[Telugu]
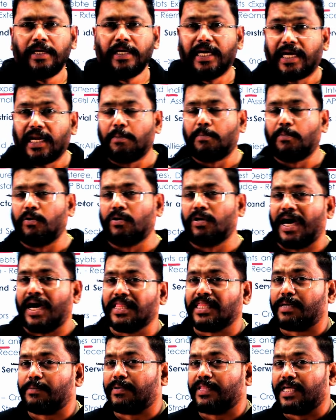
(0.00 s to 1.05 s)
ఈ క్రమంలో
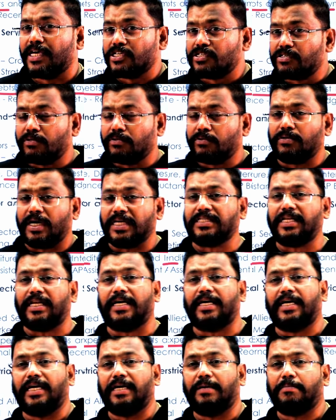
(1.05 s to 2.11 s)
ఆంధ్రప్రదేశ్ అసలే
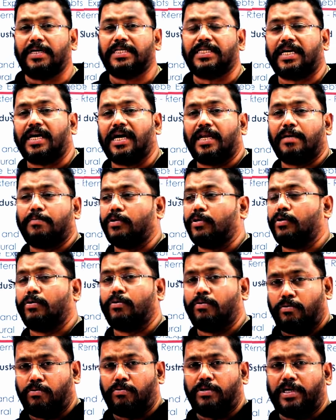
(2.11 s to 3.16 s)
ఈ మధ్యకాలంలో
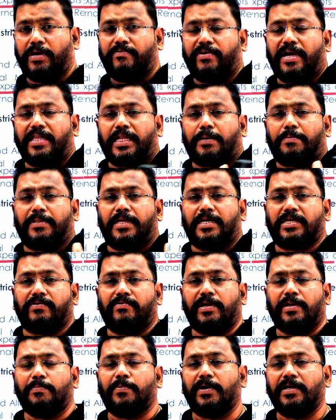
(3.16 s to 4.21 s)
నవ్యాంధ్రప్రదేశ్కి
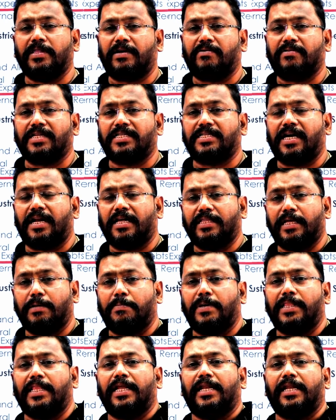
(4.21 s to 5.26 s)
విడిపోయిన తర్వాత చాలా
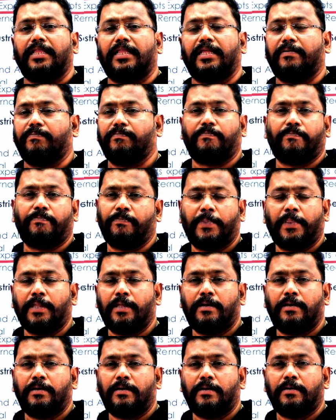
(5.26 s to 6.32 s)
దెబ్బలు తినింది
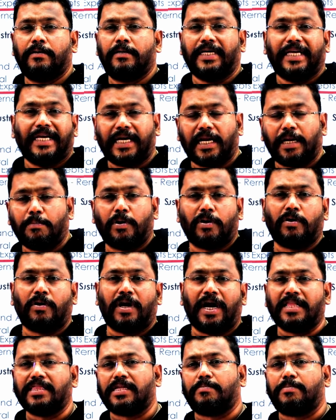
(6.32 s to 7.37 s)
ఈ క్రమంలో
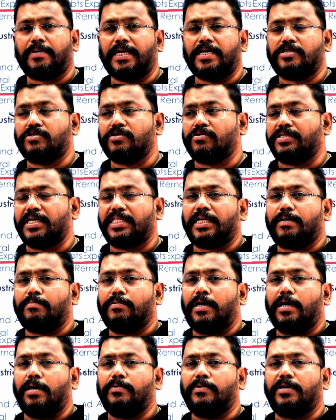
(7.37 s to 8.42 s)
ఆంధ్రప్రదేశ్
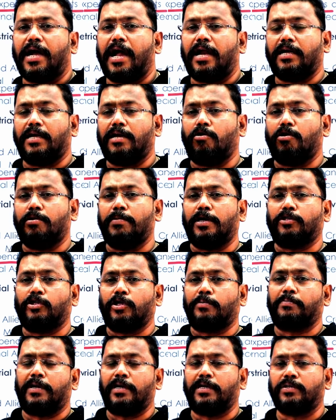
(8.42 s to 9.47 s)
చంద్రబాబు నాయుడు గవర్నమెంట్తో
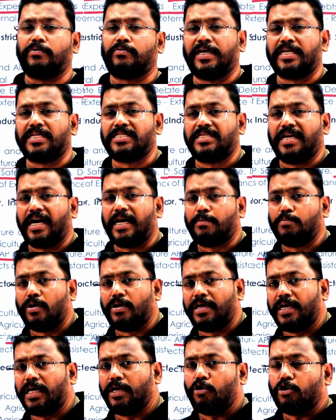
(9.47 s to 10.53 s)
పాటు వైఎస్
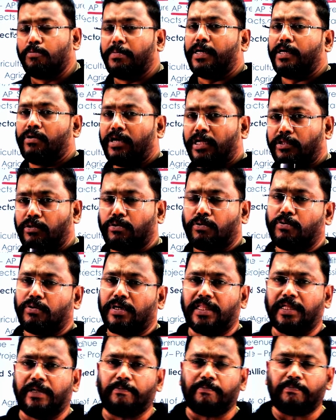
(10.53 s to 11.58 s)
జగన్మోహన్ రెడ్డి గవర్నమెంట్ కూడా
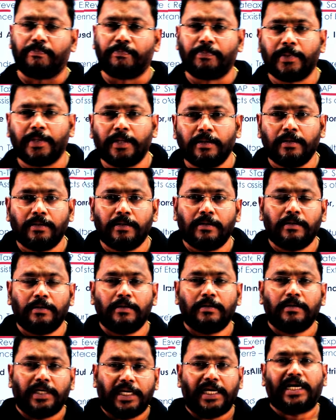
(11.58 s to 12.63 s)
ఎదుర్కొన్నది
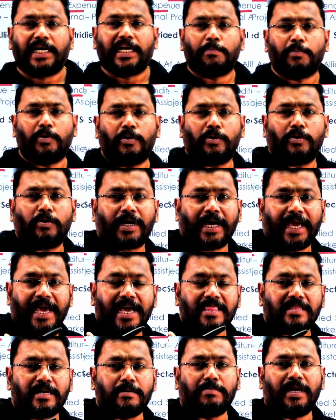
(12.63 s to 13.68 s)
ఈ క్రమంలో
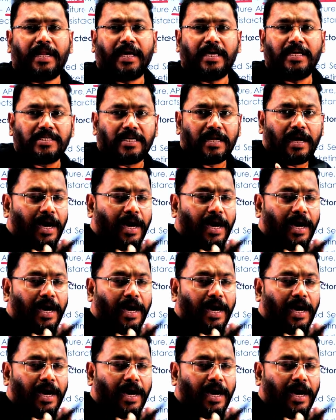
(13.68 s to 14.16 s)
కేంద్రం మనకిచ్చిన